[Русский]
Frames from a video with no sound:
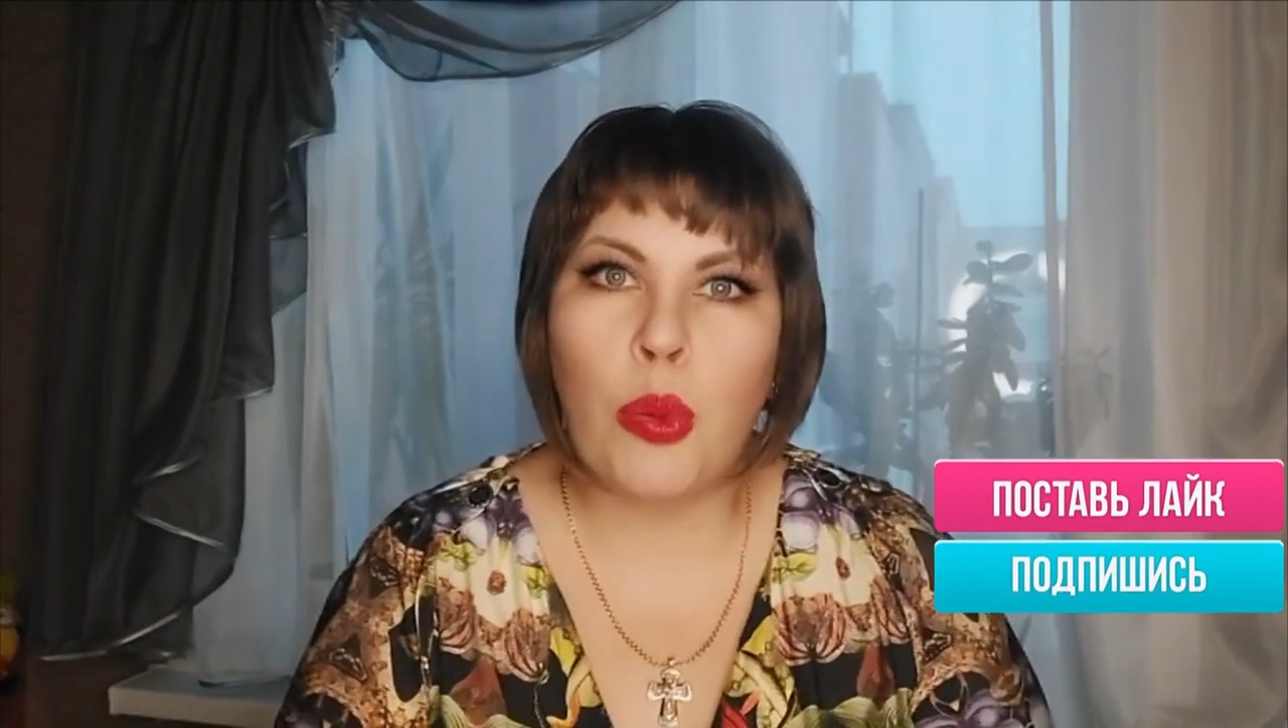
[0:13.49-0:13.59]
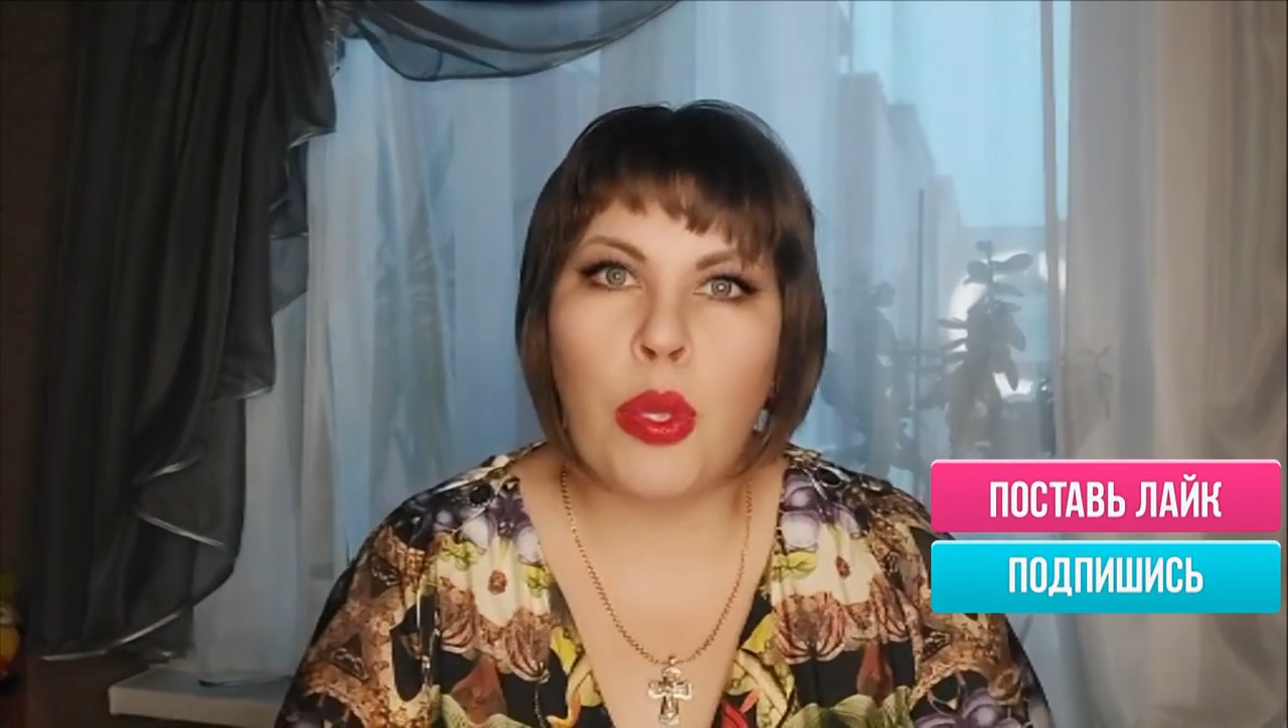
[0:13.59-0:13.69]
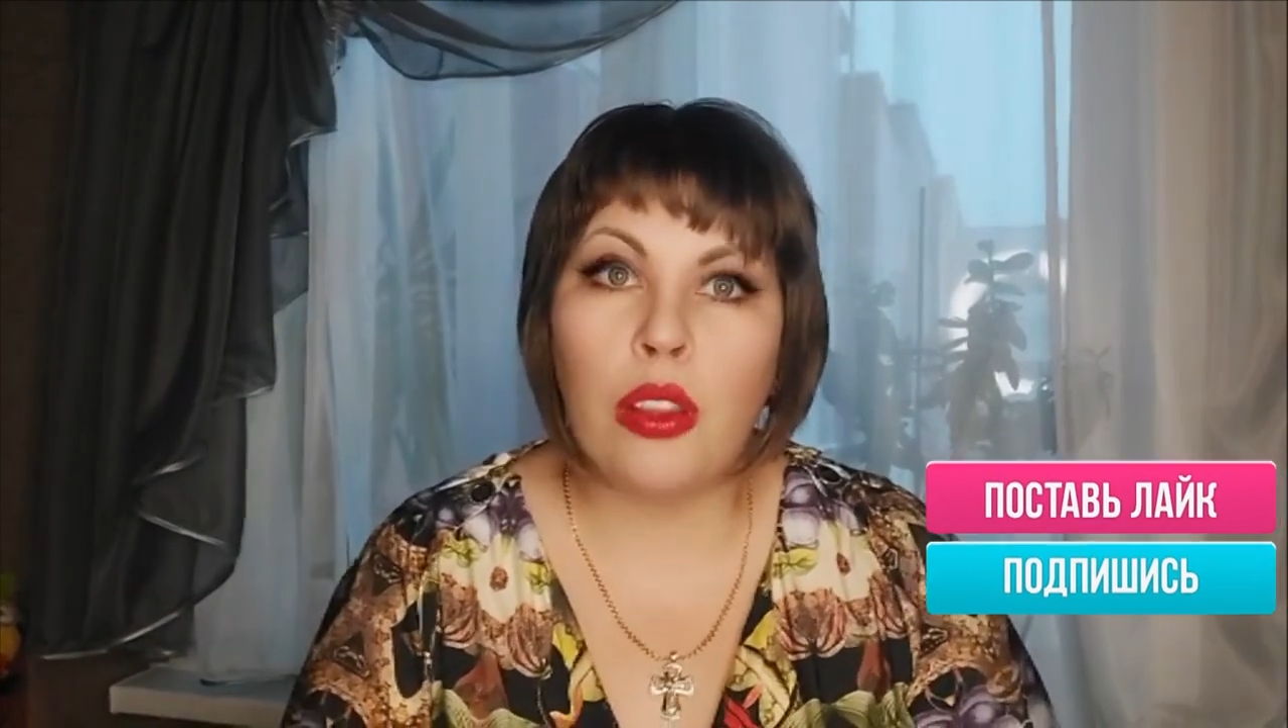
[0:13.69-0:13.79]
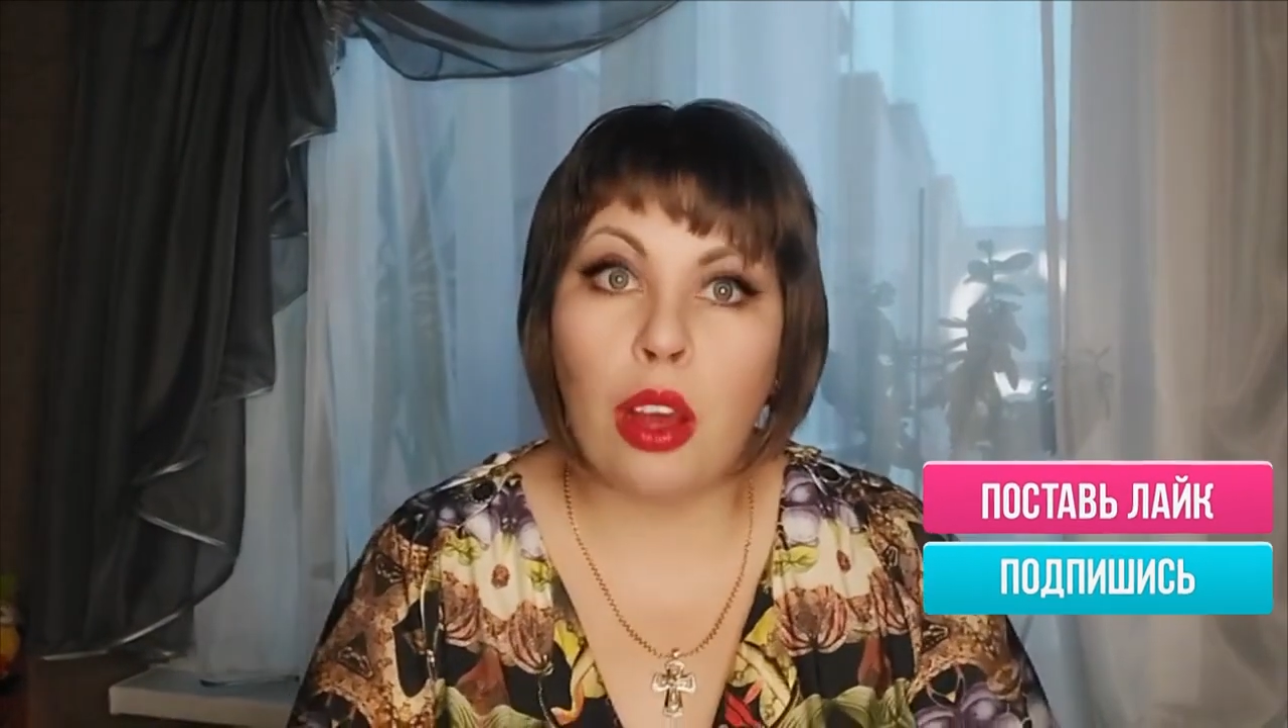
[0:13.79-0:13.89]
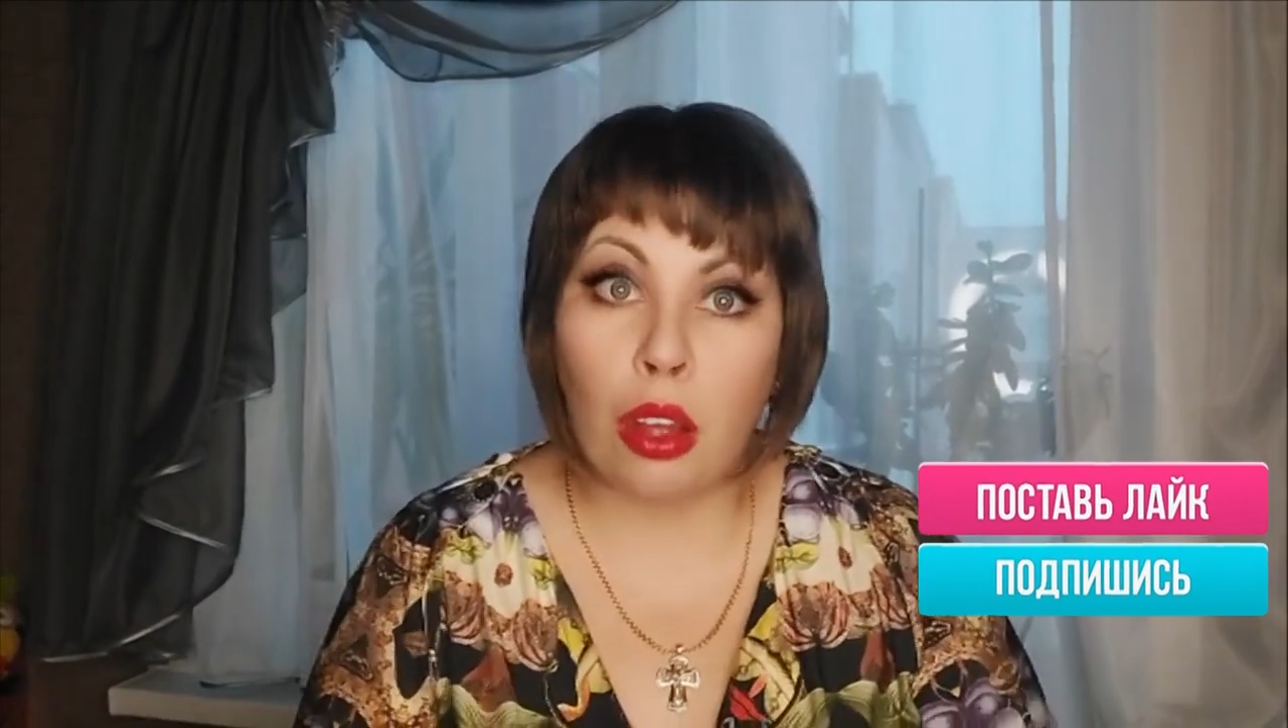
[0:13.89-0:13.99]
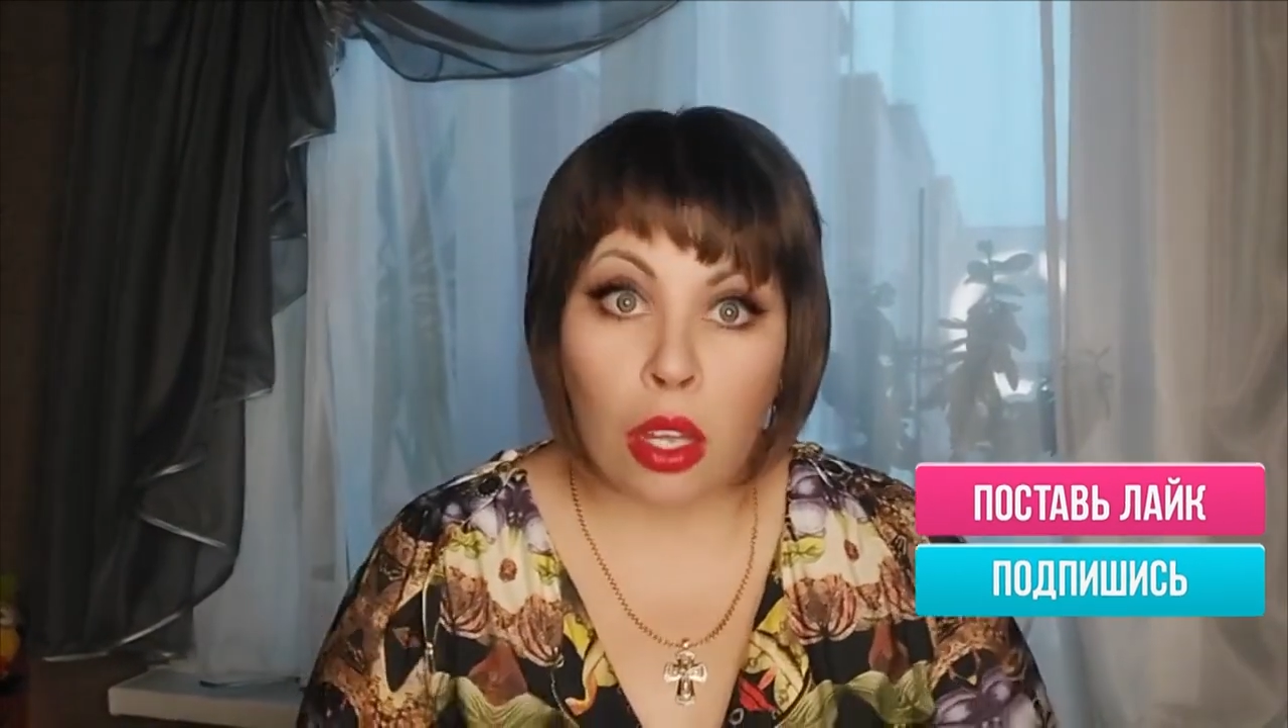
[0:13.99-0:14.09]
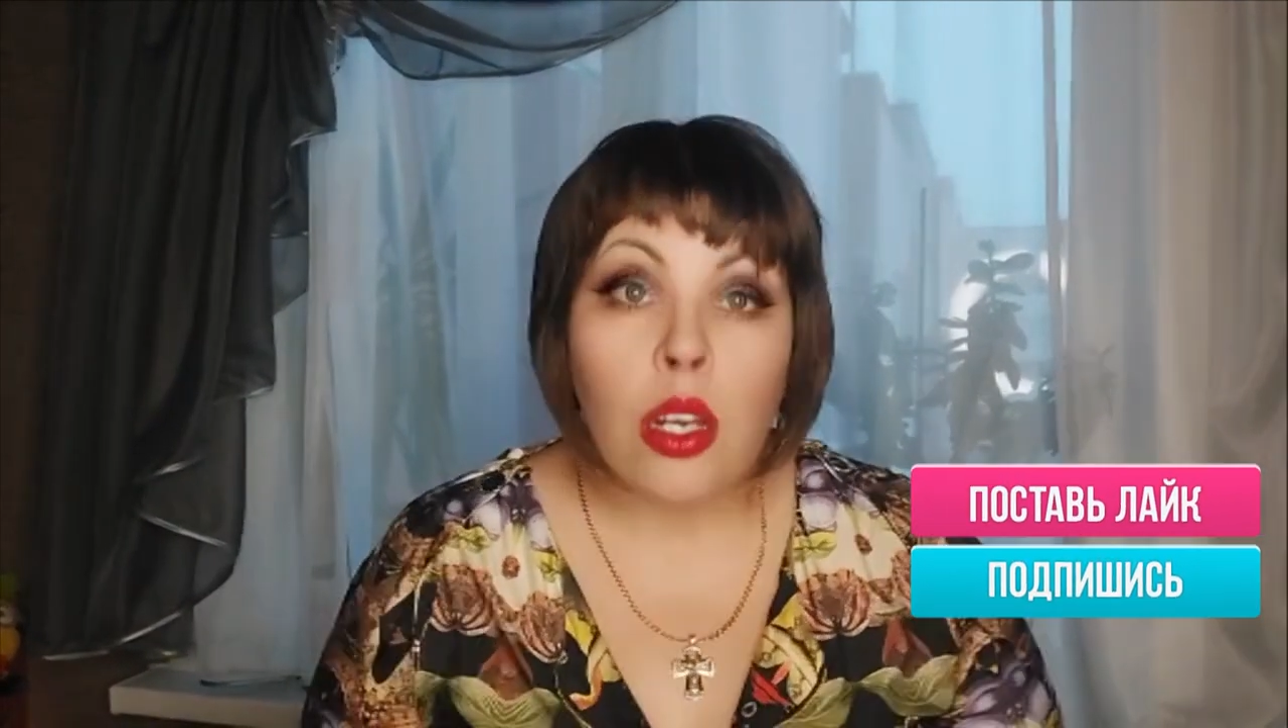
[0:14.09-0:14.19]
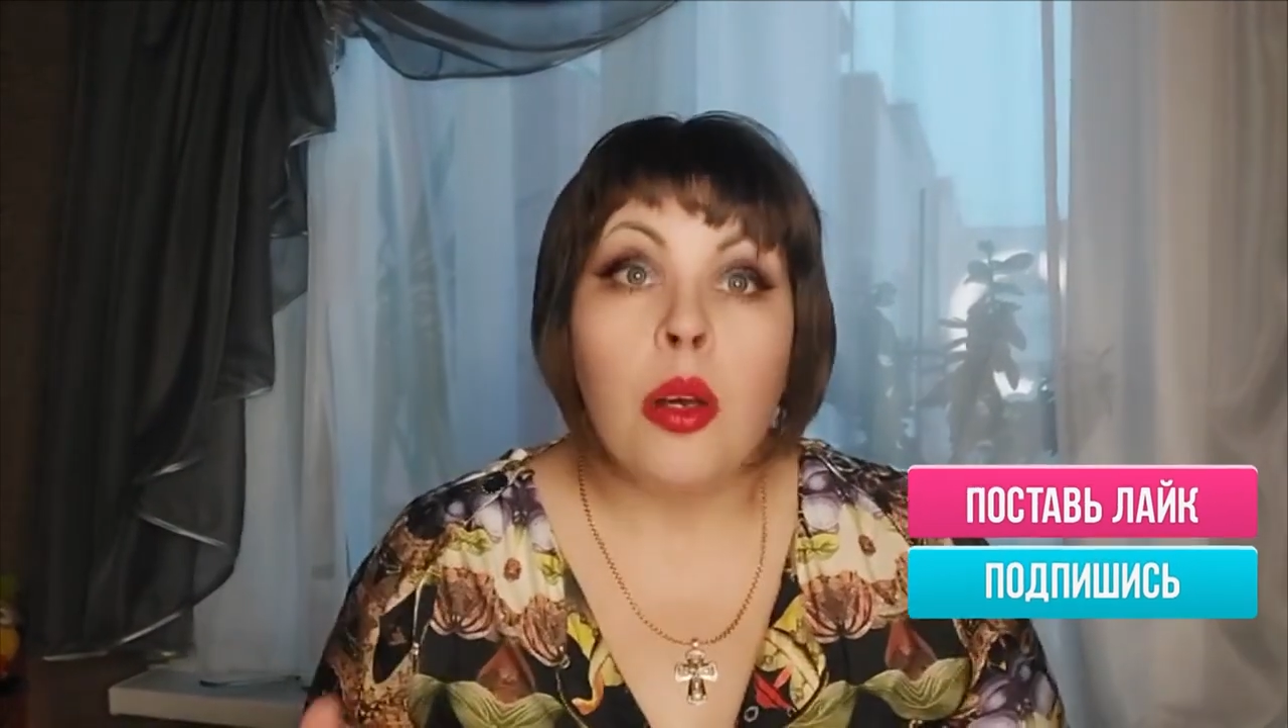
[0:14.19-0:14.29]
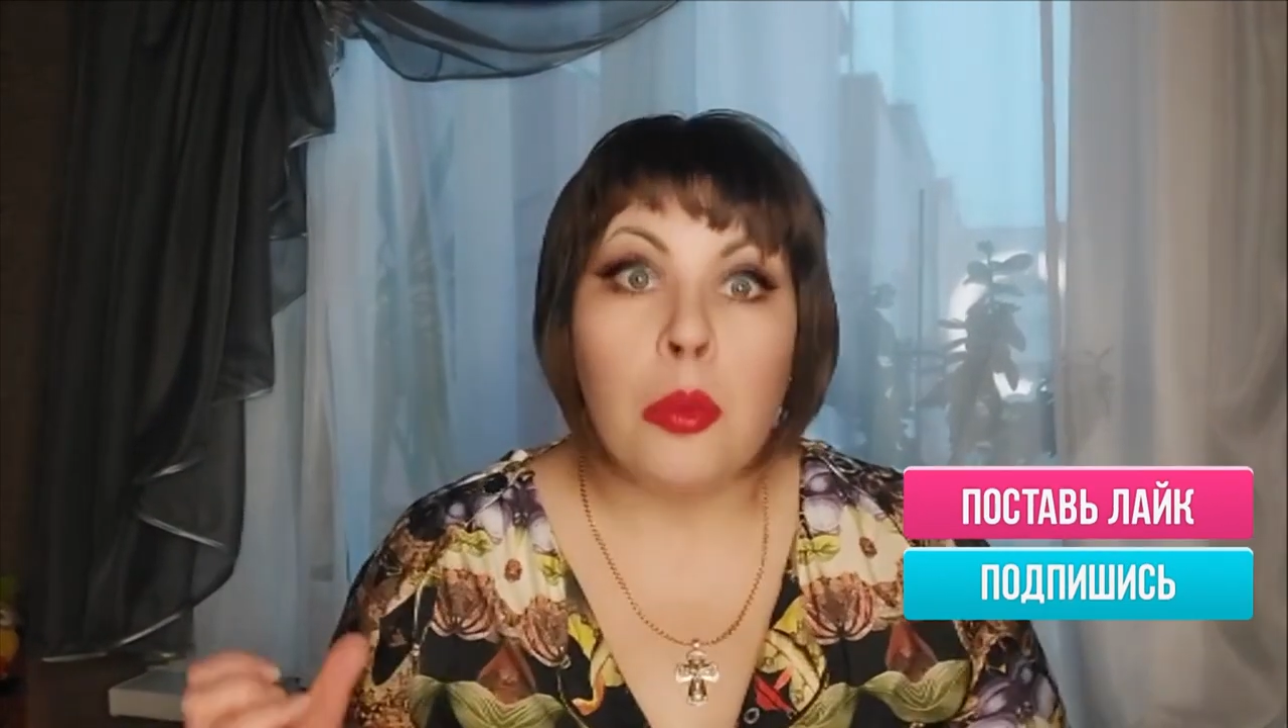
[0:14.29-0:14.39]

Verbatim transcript: купила